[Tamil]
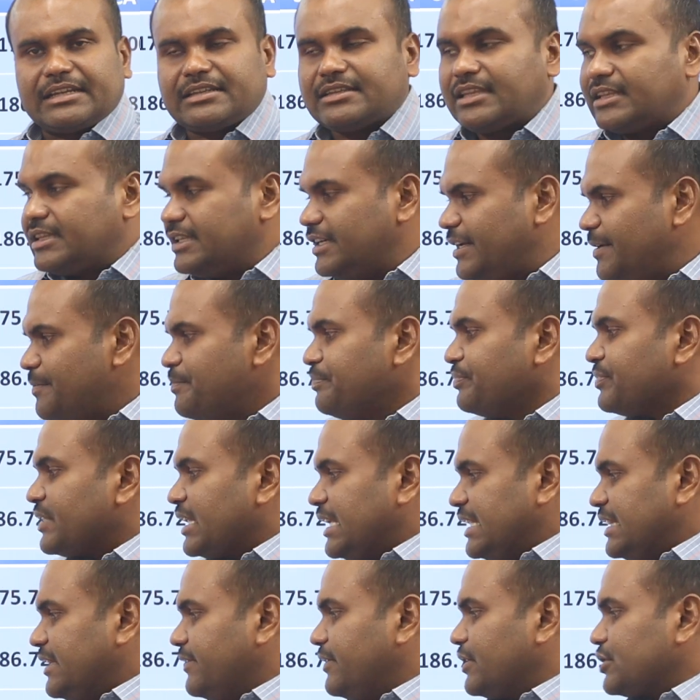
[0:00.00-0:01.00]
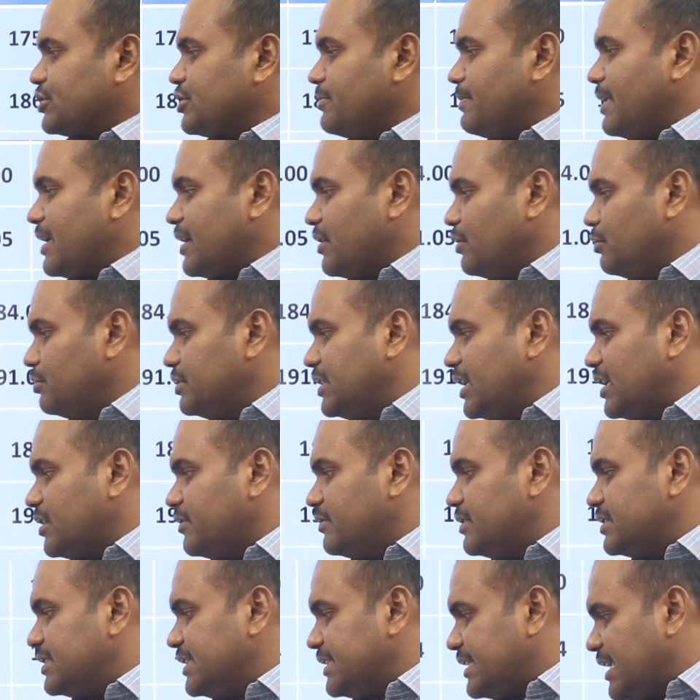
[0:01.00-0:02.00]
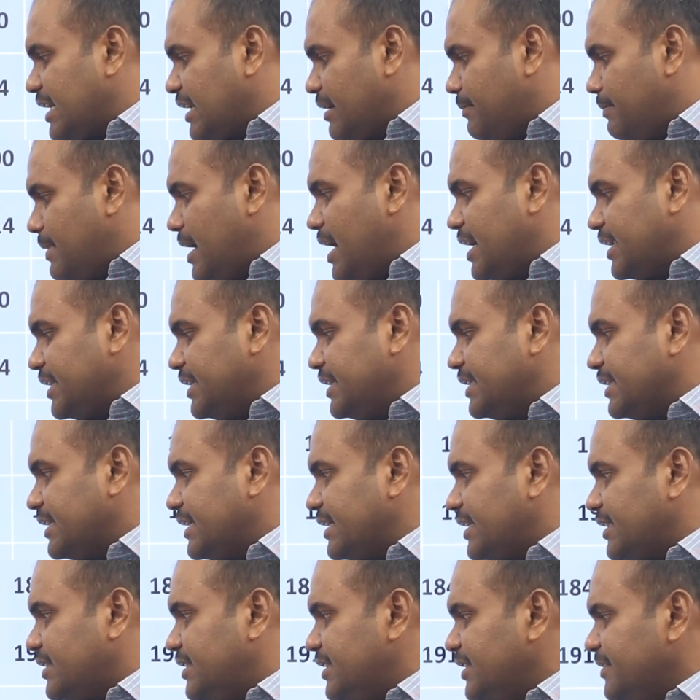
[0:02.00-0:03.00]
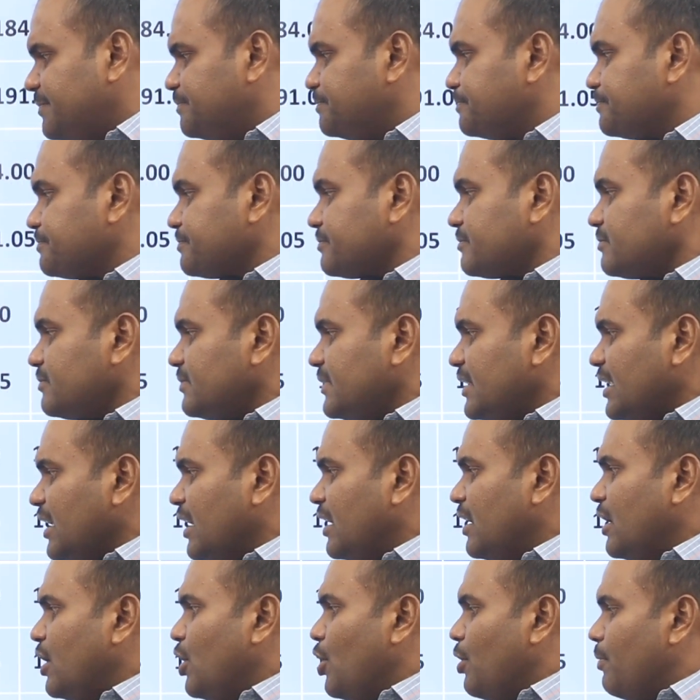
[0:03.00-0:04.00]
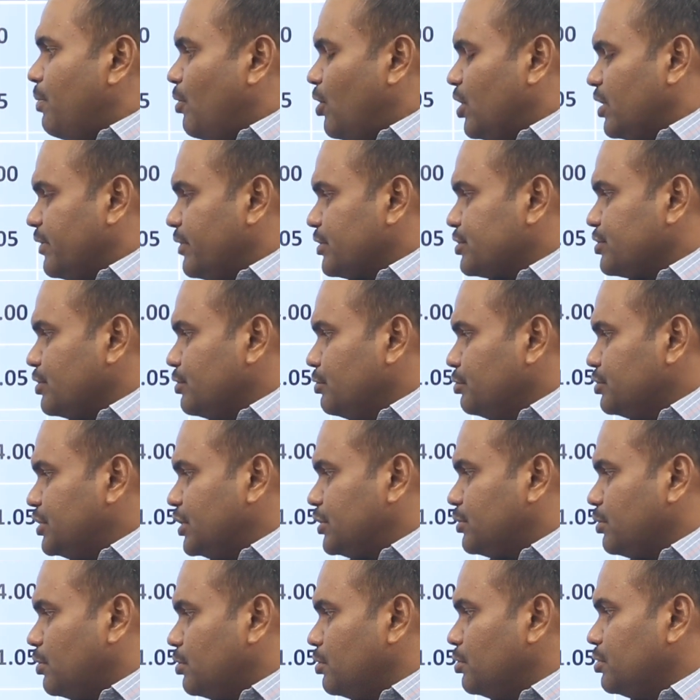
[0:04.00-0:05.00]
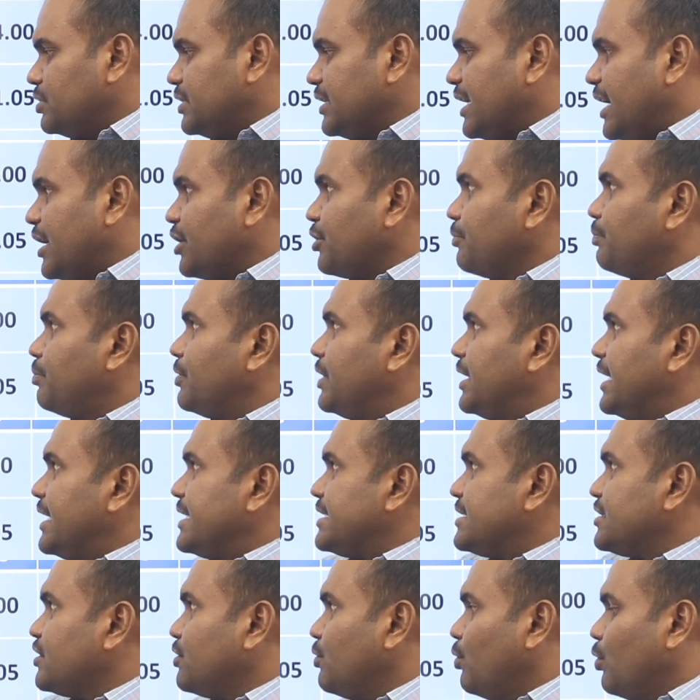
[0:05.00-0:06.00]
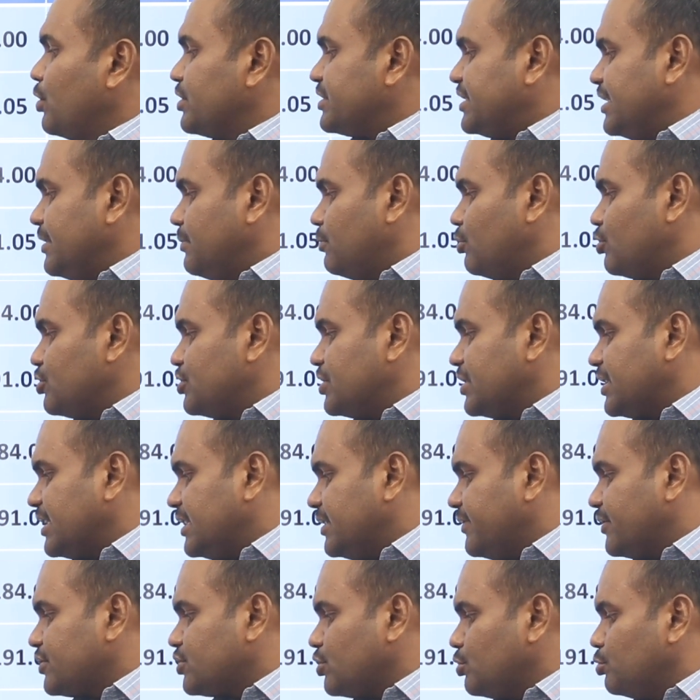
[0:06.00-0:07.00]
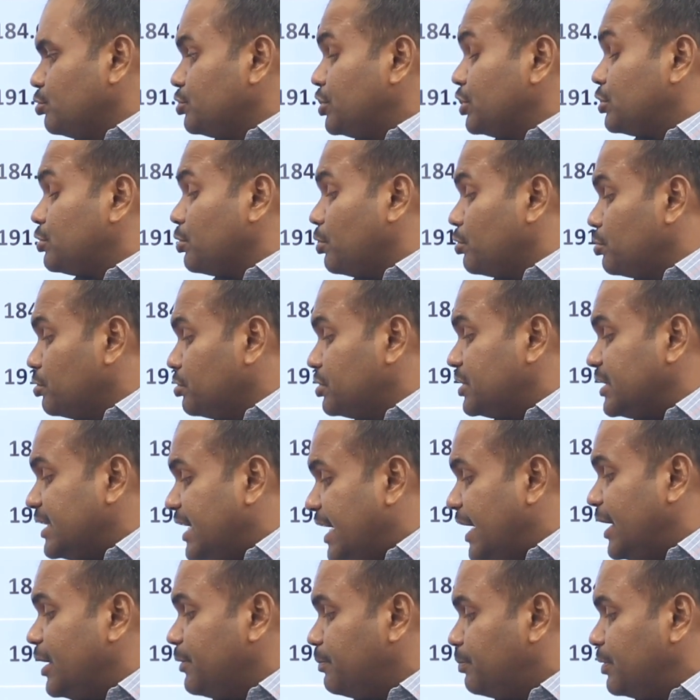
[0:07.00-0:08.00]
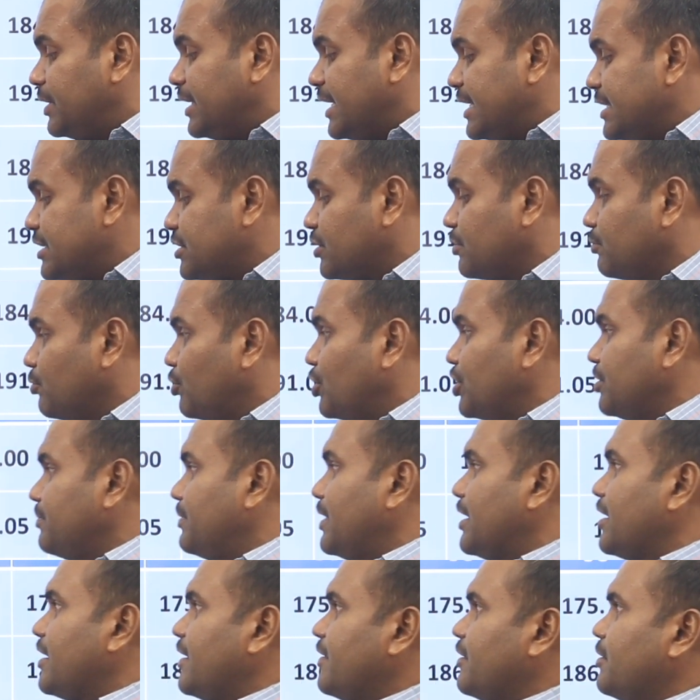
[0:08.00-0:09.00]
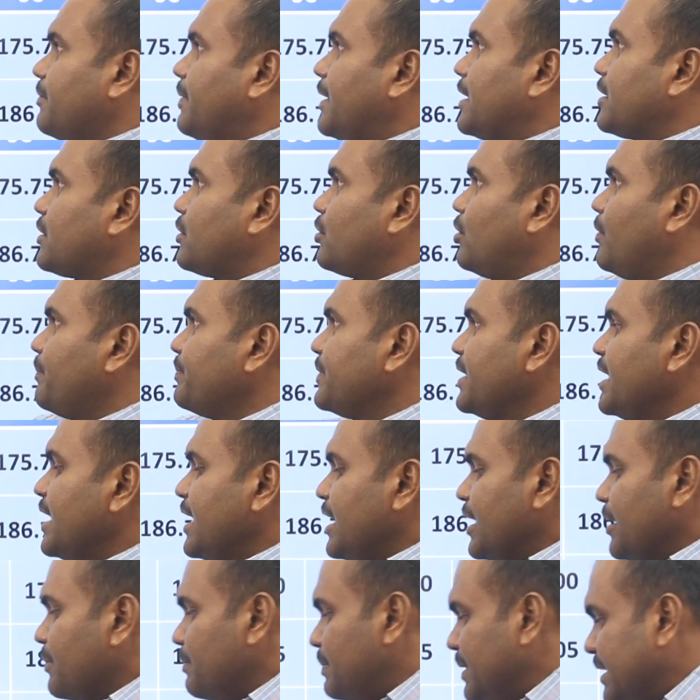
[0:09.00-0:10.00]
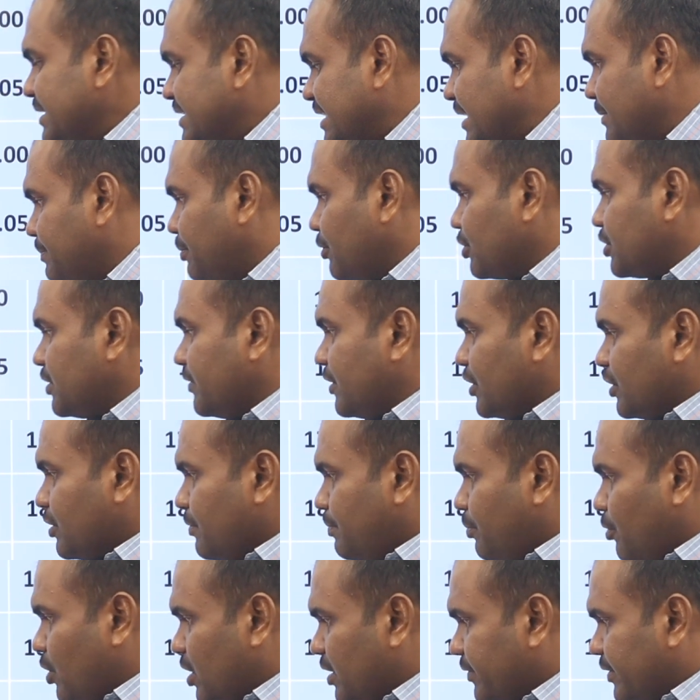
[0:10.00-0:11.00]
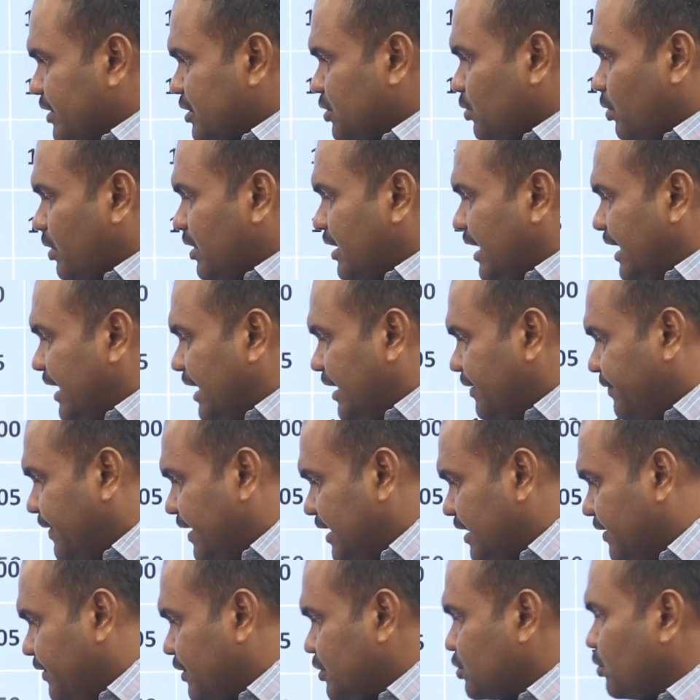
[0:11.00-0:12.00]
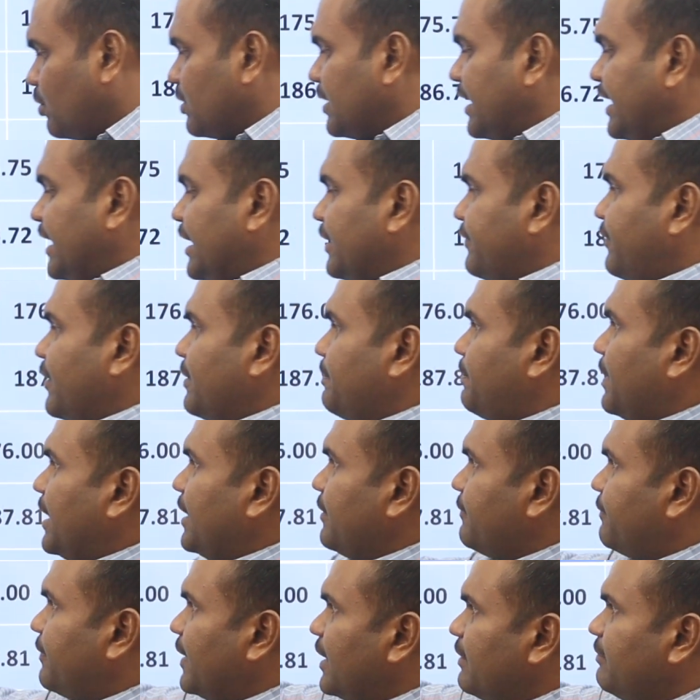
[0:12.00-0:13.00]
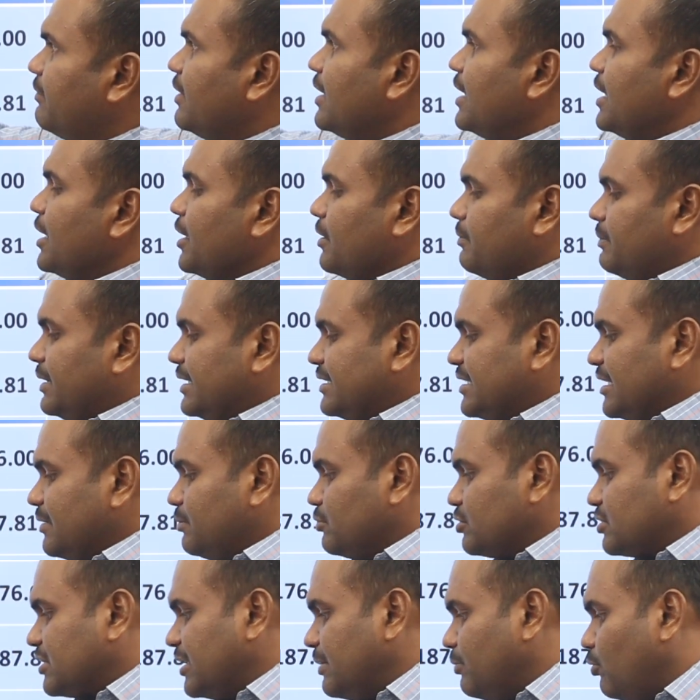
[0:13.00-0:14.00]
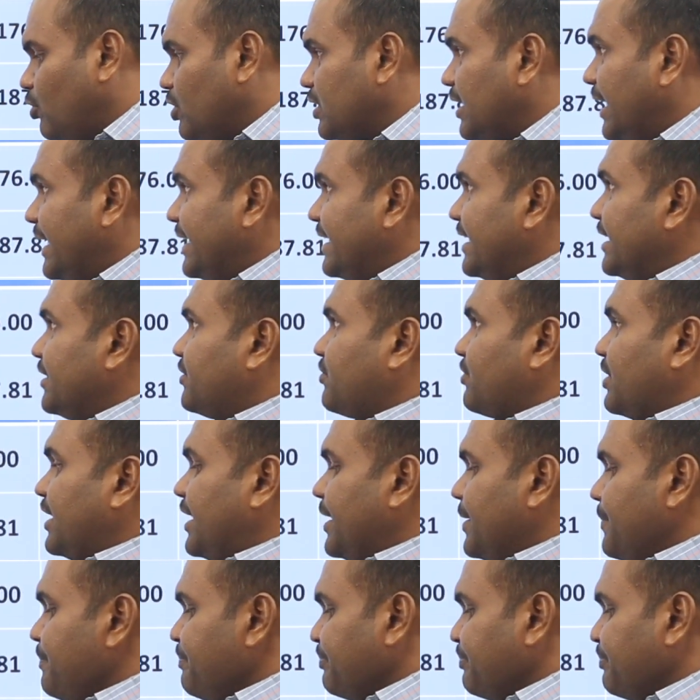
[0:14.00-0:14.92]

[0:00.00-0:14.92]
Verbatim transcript: இருந்தது இந்த வருஷம் அறுநூற்றி அறுபது சீட்டாக மாறி இருக்கிறது போன வருஷம் நூற்றி தொண்ணூற்றி ஆறு புள்ளி அஞ்சுக்கு ஓசி முடிஞ்சிருக்கு இந்த வருஷம் நூற்றி தொண்ணூற்றி ஏழு புள்ளி அஞ்சுக்கு முடியும் என்று எதிர்பார்க்கிறோம் பிசி பொறுத்த வரைக்கும் போன வருஷம் ஒன் நைன்டி ஃபைவ் இந்த வருஷம் ஒன் நைன்டி ஃபைவ் பாயிண்ட் ஃபைவ் பிசி முஸ்லீம் ஒன் நைன்ட்டி த்ரீ